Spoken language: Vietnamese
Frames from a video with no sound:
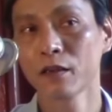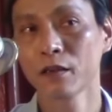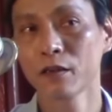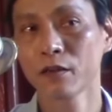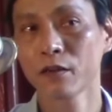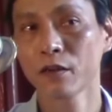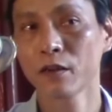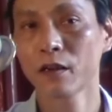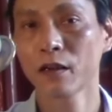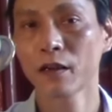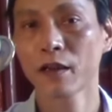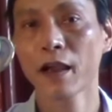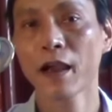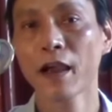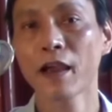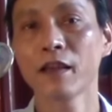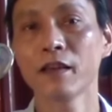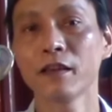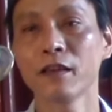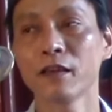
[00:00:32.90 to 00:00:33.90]
gọi là
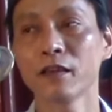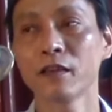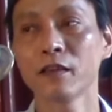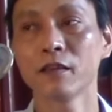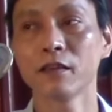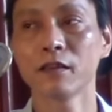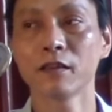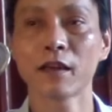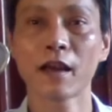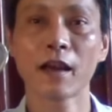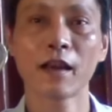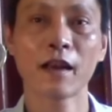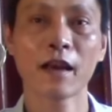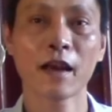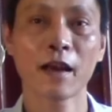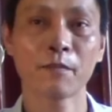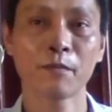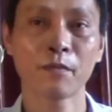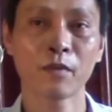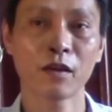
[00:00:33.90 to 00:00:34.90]
ngại điện tử, ngại
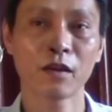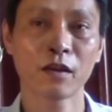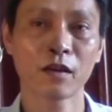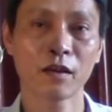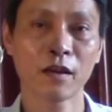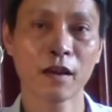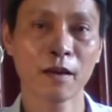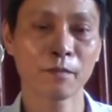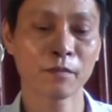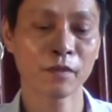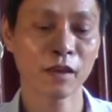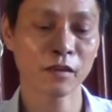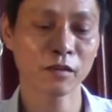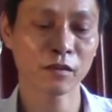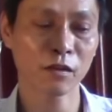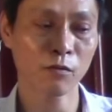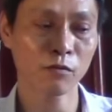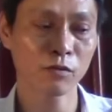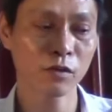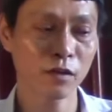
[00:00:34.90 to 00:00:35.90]
làm nhanh
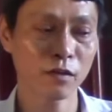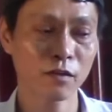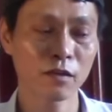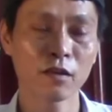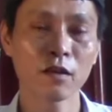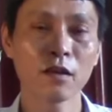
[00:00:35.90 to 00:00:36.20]
chóng nhất.